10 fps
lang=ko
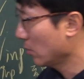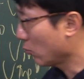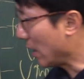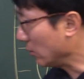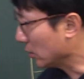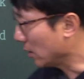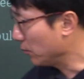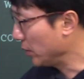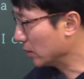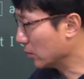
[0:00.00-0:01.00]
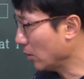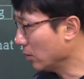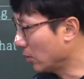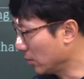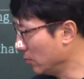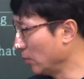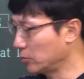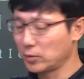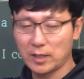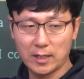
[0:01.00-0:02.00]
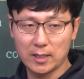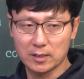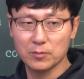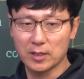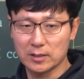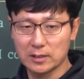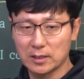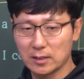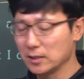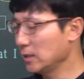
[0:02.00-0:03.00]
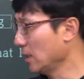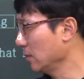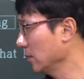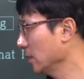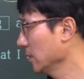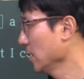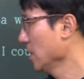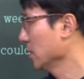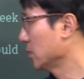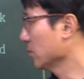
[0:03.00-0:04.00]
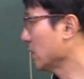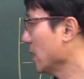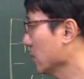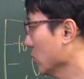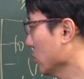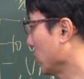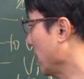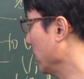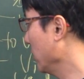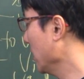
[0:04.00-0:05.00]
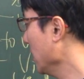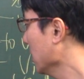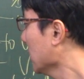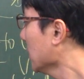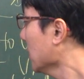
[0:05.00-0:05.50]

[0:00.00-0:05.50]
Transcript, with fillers: 과거잖아. 폈던 거를 멈췄다가 금연하다잖아. 이렇게 되는 거야. 지금 상황도 드라이버가